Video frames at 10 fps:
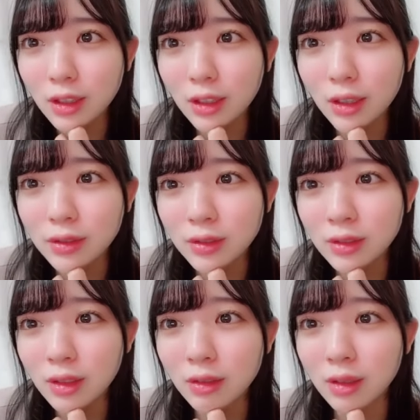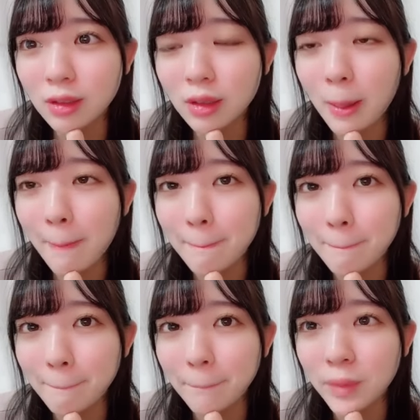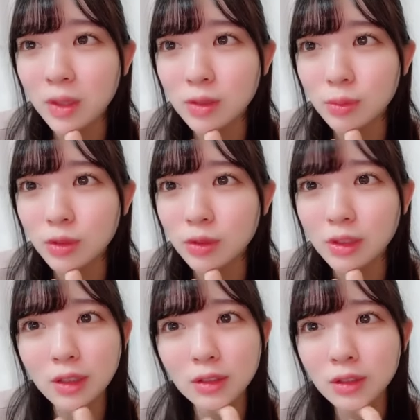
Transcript: 花粉なのかな私もいや違